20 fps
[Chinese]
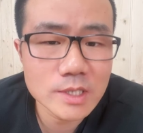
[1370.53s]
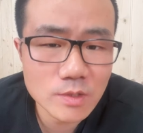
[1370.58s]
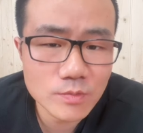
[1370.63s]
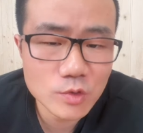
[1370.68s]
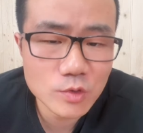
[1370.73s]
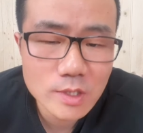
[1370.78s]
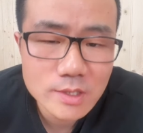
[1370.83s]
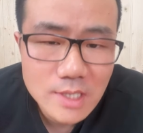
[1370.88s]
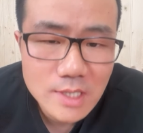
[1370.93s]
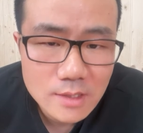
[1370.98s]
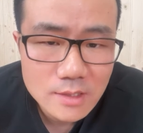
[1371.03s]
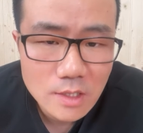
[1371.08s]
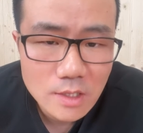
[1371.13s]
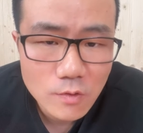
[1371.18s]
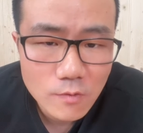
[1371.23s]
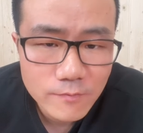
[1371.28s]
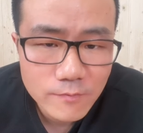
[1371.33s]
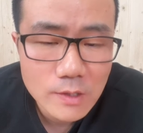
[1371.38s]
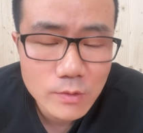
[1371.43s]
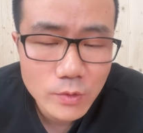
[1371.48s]
你比如说场上
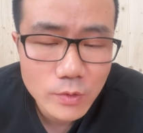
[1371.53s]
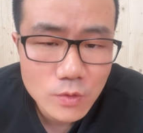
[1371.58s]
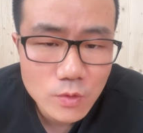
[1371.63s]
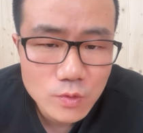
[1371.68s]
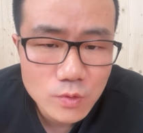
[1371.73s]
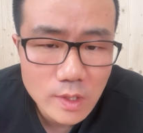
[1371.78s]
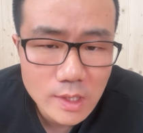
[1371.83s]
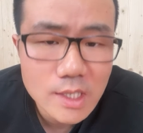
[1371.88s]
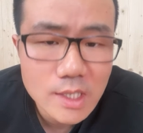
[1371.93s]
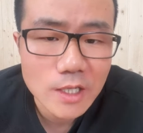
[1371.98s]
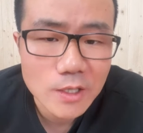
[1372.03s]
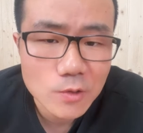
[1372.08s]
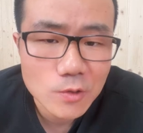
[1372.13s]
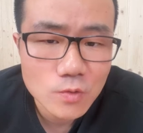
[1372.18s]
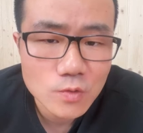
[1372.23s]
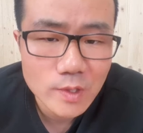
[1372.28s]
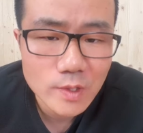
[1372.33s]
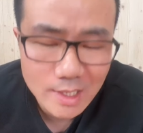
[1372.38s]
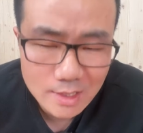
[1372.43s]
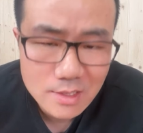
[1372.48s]
有犯规动作、恶意
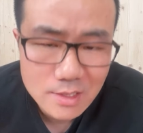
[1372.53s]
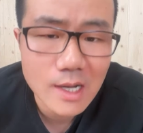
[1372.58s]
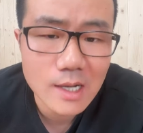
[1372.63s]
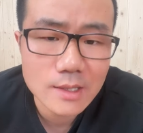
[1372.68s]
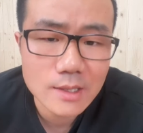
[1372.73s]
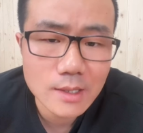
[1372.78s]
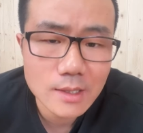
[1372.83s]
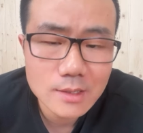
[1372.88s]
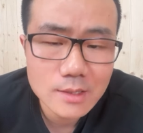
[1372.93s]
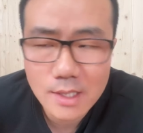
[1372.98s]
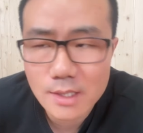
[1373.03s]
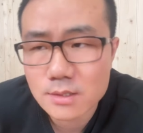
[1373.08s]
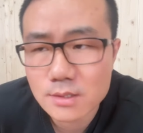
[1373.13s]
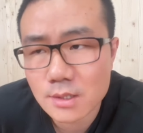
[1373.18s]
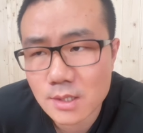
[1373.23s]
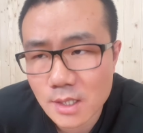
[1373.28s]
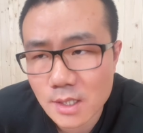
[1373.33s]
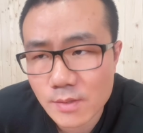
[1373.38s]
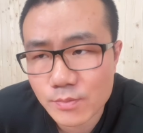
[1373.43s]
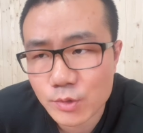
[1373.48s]
动作也差点，但是
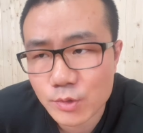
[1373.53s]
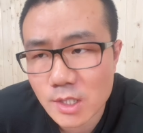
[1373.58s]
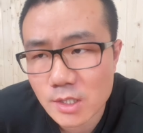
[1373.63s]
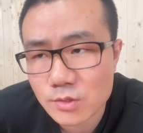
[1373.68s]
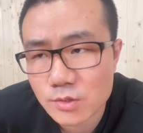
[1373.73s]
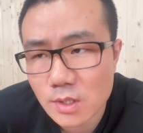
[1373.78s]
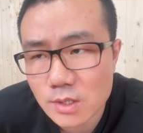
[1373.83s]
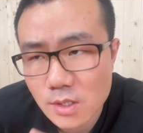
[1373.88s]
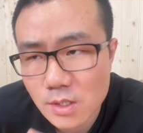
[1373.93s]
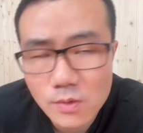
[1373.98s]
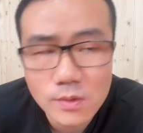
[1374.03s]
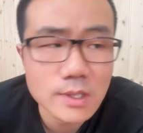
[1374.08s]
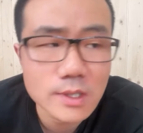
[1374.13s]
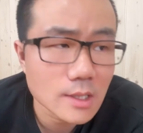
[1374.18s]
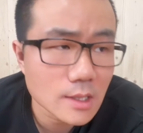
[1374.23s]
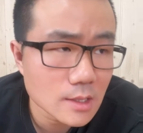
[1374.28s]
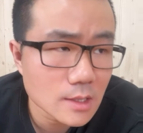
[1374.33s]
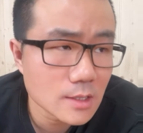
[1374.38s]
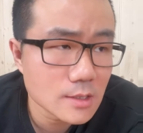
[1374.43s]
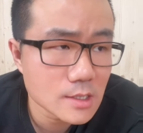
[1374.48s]
他也不像说投
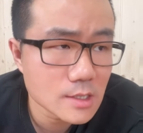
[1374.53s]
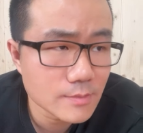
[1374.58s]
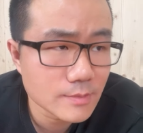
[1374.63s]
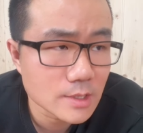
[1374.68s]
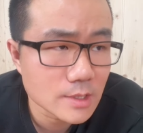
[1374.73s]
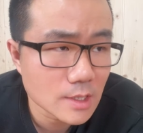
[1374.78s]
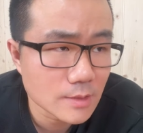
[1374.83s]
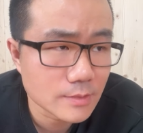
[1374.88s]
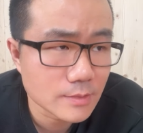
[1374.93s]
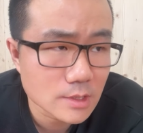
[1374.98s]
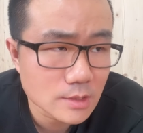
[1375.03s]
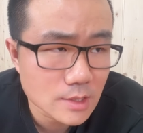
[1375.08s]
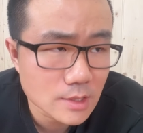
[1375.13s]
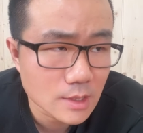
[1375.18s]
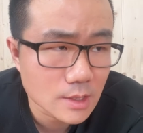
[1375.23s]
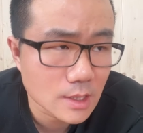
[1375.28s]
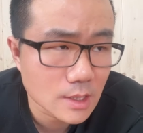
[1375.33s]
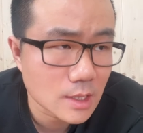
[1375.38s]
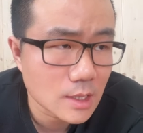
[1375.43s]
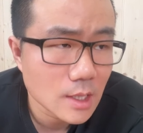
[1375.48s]
敌那那么那么
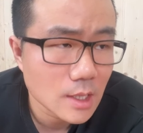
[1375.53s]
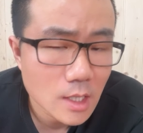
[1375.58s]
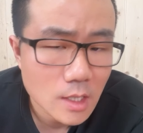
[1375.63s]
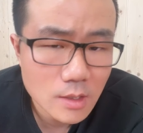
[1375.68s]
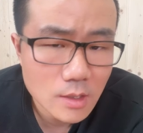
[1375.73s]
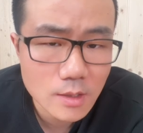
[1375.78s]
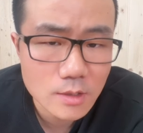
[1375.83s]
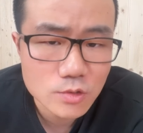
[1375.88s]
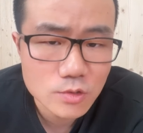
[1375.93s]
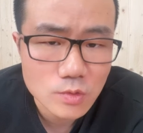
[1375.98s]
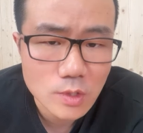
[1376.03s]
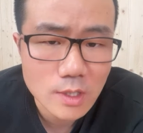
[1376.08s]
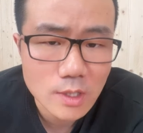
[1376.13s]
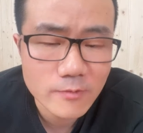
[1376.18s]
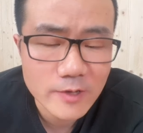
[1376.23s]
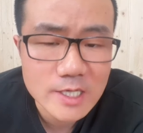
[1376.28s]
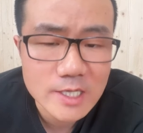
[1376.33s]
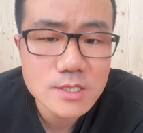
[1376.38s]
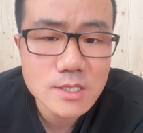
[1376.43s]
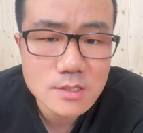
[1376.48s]
这个呃，所
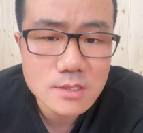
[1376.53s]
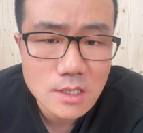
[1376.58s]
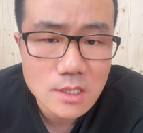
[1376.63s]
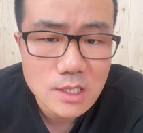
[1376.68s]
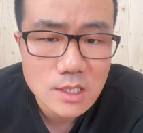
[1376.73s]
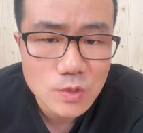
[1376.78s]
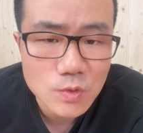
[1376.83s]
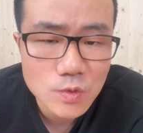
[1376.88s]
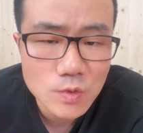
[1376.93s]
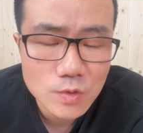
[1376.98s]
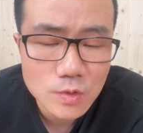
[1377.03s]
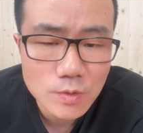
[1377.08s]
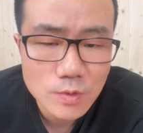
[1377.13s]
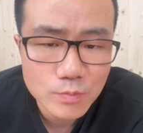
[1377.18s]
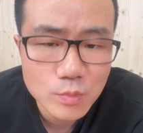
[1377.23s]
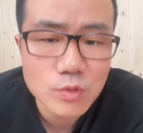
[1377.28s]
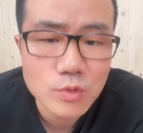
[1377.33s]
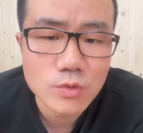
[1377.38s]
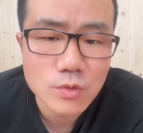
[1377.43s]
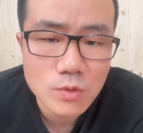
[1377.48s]
谓竞技体育
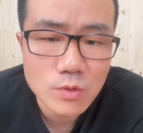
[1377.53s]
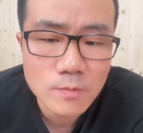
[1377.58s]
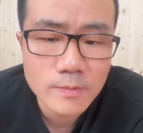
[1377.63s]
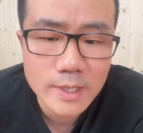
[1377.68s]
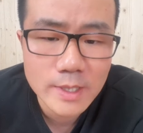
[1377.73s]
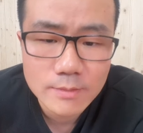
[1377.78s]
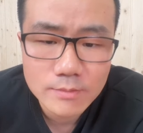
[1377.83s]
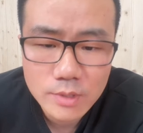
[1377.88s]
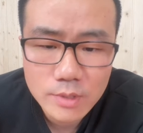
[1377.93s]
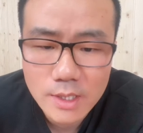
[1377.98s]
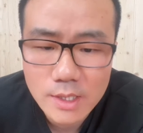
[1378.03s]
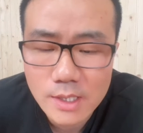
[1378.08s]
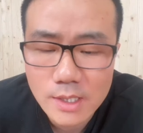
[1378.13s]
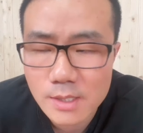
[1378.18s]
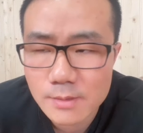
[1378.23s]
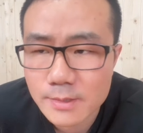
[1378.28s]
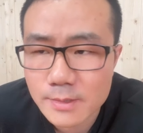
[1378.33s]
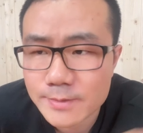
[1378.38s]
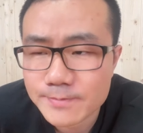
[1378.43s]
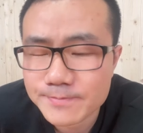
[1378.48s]
不容嘛，不一样